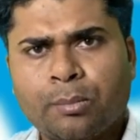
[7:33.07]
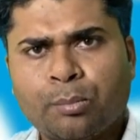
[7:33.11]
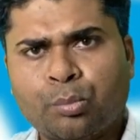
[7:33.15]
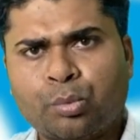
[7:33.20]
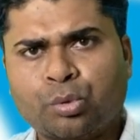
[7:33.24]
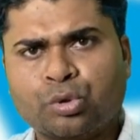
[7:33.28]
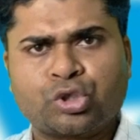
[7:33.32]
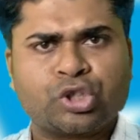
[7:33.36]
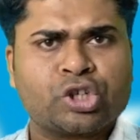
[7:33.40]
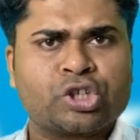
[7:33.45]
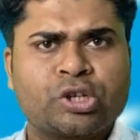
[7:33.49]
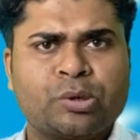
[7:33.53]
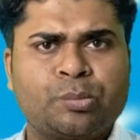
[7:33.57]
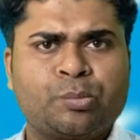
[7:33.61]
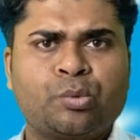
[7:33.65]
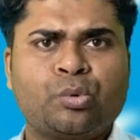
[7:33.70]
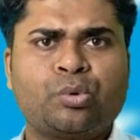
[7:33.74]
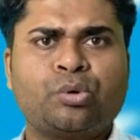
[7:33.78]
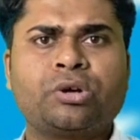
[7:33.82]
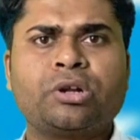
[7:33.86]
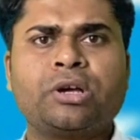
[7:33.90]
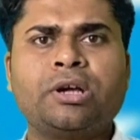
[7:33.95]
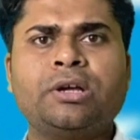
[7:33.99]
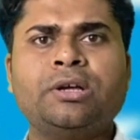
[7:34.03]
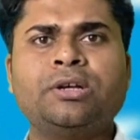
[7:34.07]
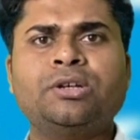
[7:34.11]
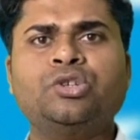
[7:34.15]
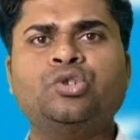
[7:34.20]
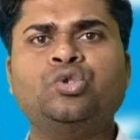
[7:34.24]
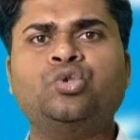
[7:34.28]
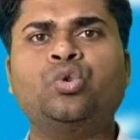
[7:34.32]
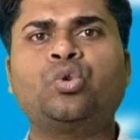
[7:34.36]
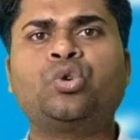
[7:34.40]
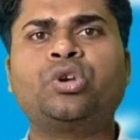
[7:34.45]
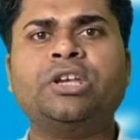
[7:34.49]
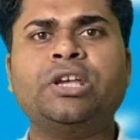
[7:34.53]
प्रोजेक्ट रिपोर्ट
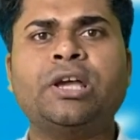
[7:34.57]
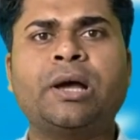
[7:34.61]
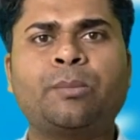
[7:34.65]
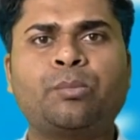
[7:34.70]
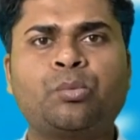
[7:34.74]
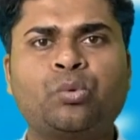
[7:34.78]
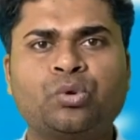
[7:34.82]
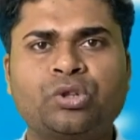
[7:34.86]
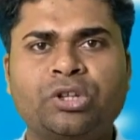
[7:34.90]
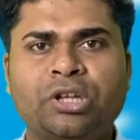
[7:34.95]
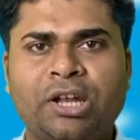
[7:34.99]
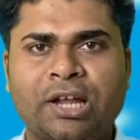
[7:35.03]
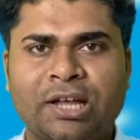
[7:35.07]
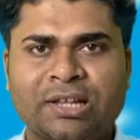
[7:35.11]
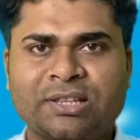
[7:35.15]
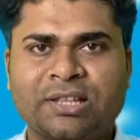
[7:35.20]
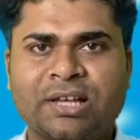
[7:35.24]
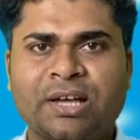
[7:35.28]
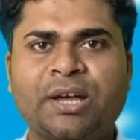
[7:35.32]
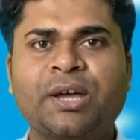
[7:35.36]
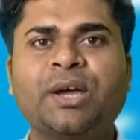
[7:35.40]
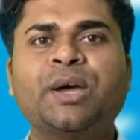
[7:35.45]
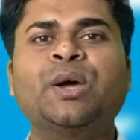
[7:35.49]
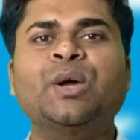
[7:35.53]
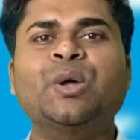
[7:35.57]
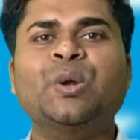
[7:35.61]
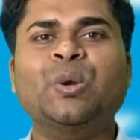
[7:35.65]
जो कि आपको दिलाता है